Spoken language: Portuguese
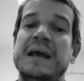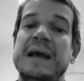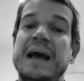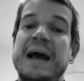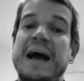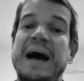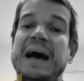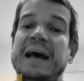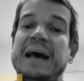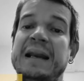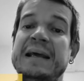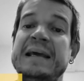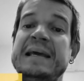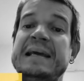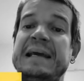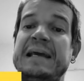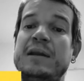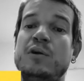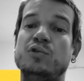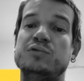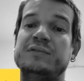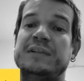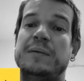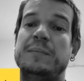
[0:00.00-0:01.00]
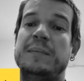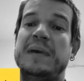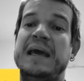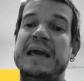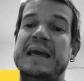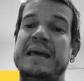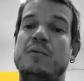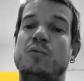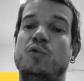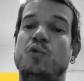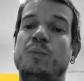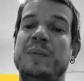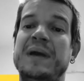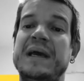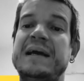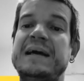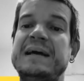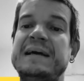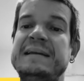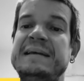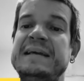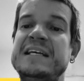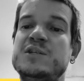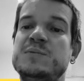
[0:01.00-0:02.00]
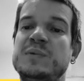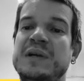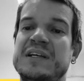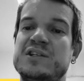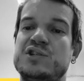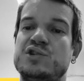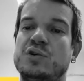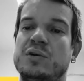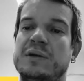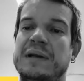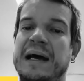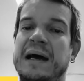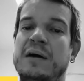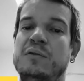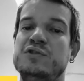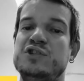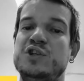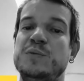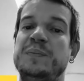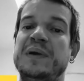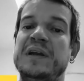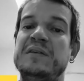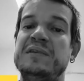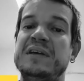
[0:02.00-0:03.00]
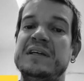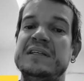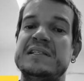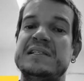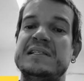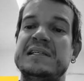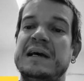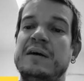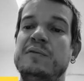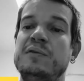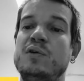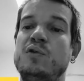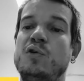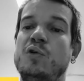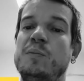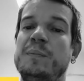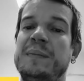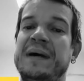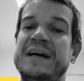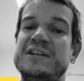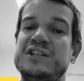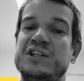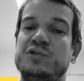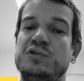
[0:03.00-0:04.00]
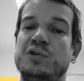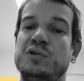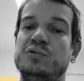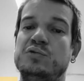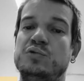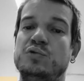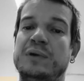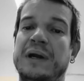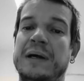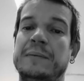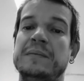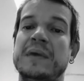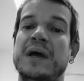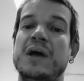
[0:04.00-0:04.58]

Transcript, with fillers: A lei criou também o Mecanismo Nacional de Prevenção e Combate à Tortura,